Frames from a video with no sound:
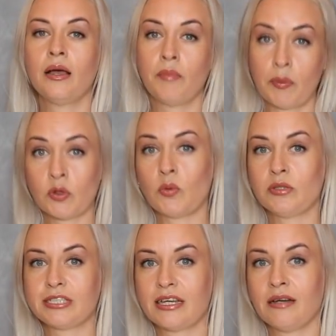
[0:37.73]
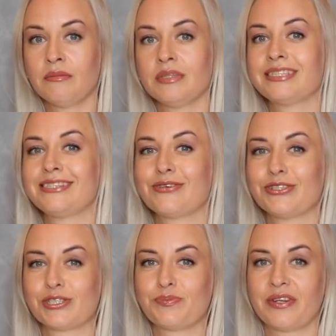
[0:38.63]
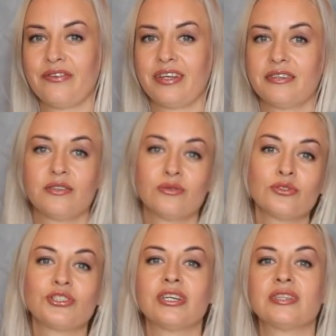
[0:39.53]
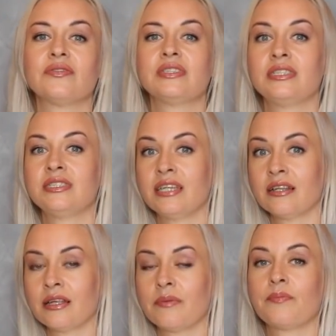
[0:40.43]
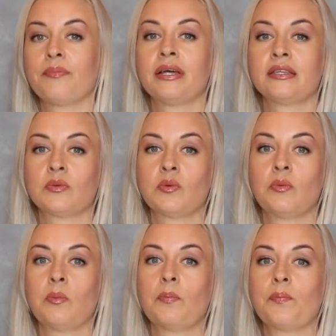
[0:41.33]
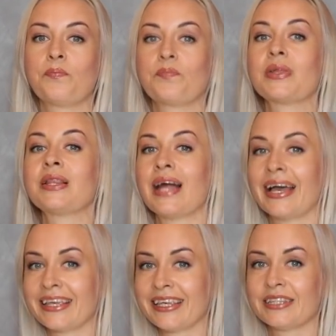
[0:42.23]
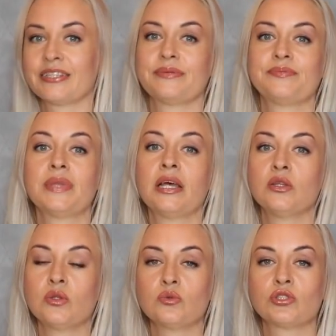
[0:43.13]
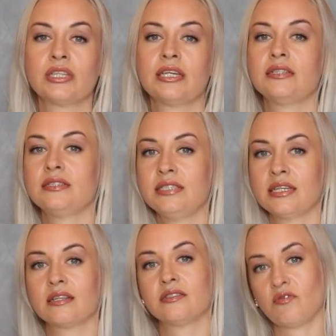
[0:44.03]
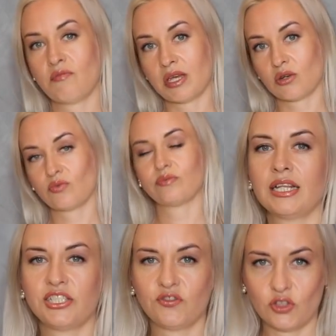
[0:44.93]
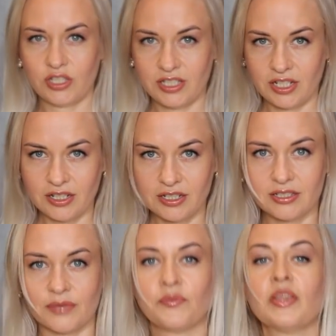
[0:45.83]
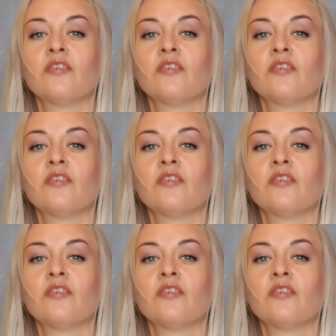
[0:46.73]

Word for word: Попробуй сам, если хочешь проверить. Лучше этого не делать, поэтому лайкинг нужно делать в меру. Для чего это делается?